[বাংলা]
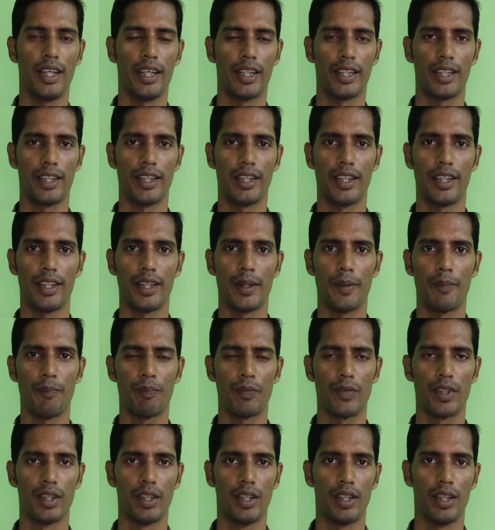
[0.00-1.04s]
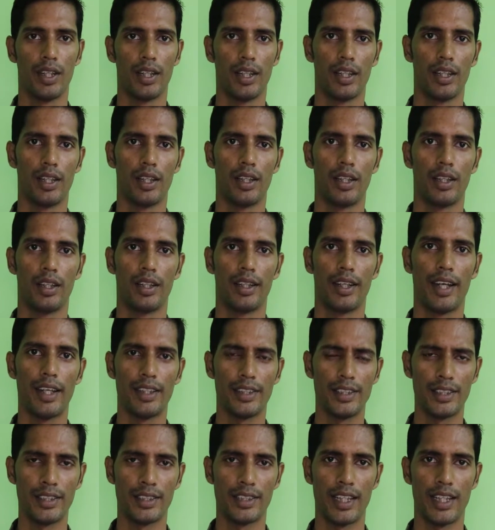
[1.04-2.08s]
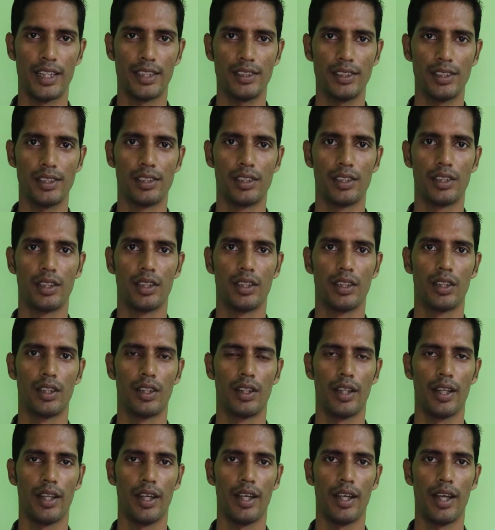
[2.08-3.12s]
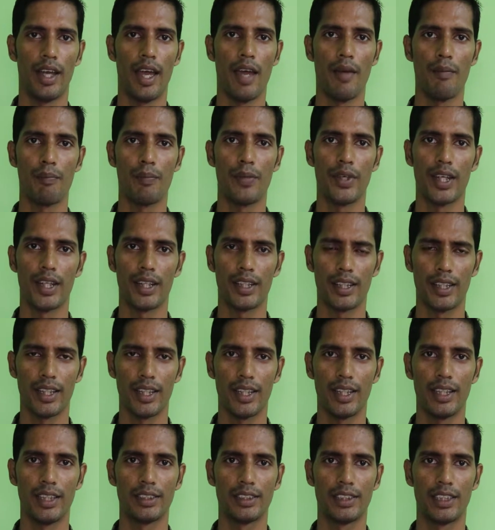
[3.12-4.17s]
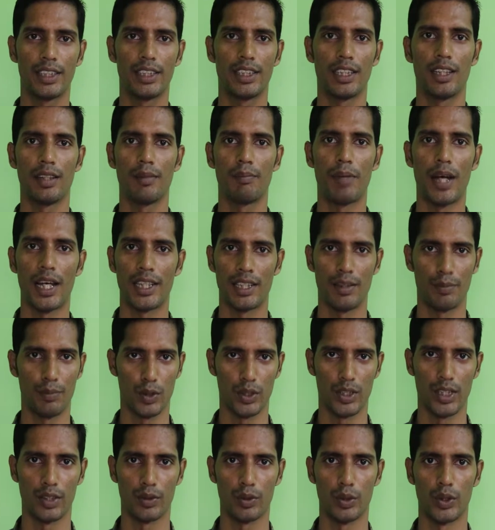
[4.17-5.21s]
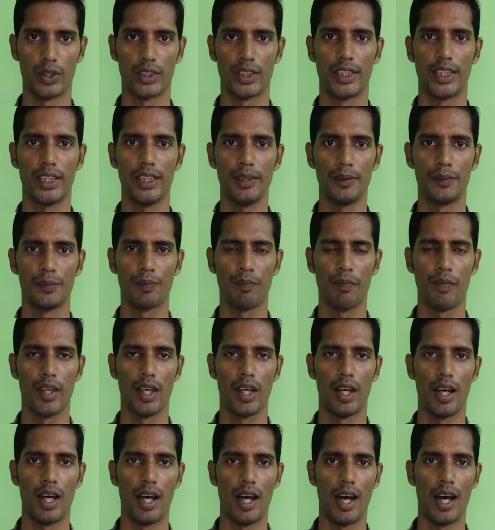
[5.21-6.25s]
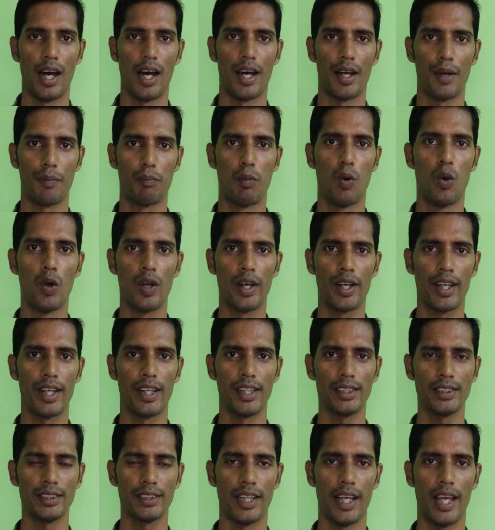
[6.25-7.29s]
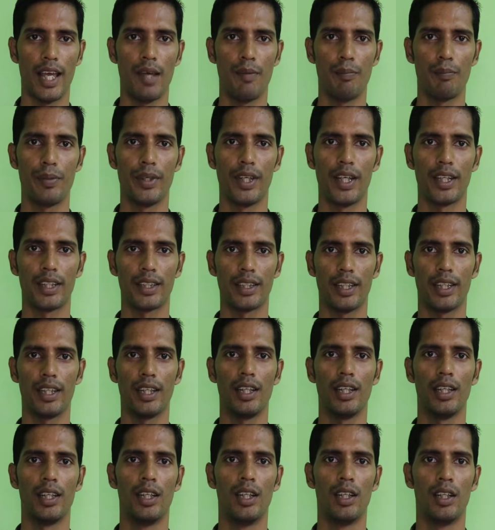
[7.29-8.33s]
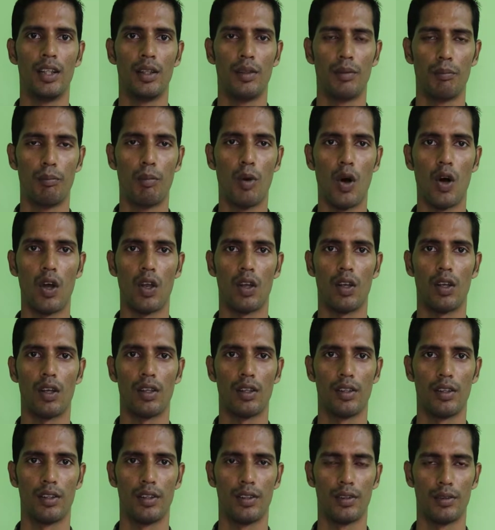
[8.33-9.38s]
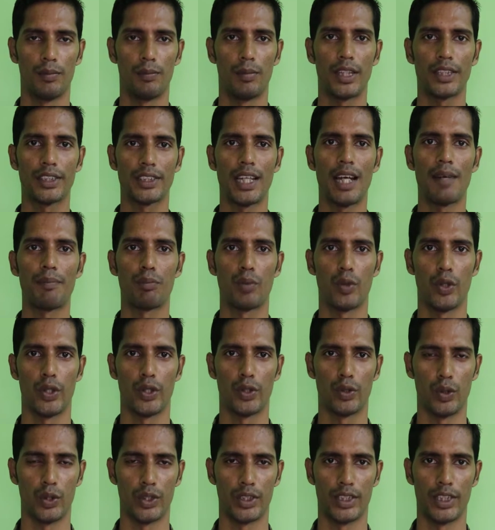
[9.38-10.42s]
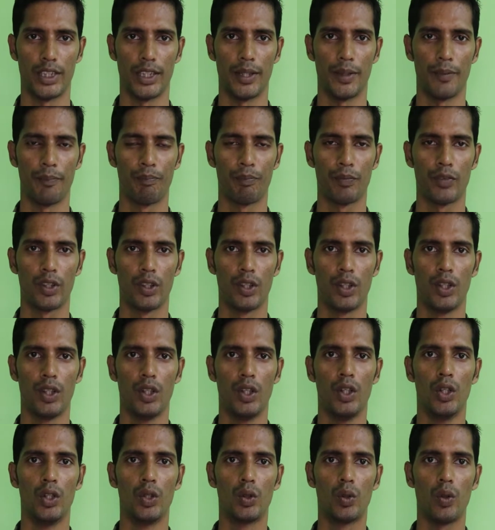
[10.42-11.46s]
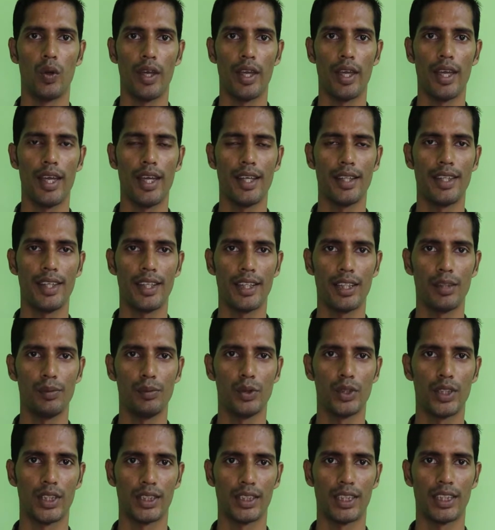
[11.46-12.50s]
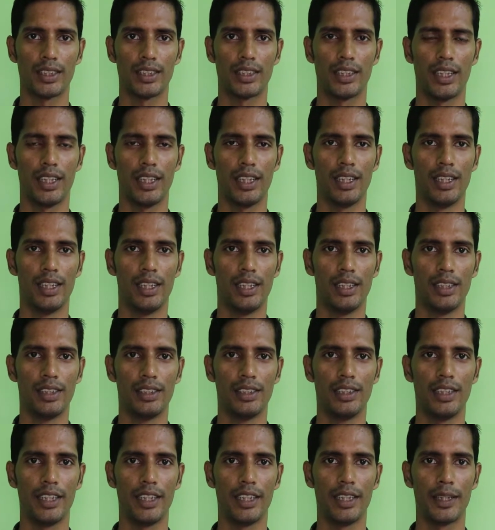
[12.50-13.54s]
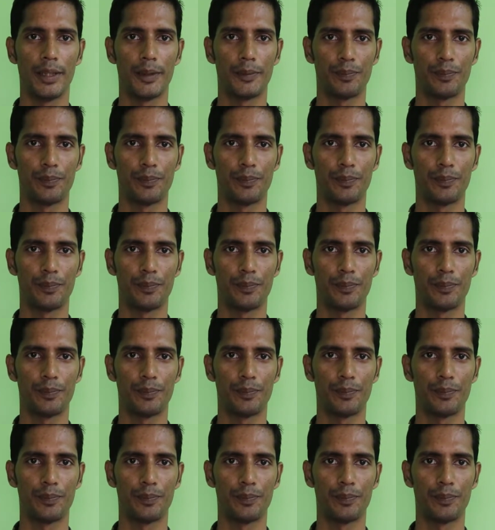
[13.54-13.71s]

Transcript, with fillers: এখানে রেজিস্ট্যান্স অ্যাম্পিয়ারকে যেতে বাধা প্রদান করছে আর ভোল্টেজ অ্যাম্পিয়ারকে বল বা চাপ প্রয়োগ করছে তো এই থেকেই বোঝা যাচ্ছে যে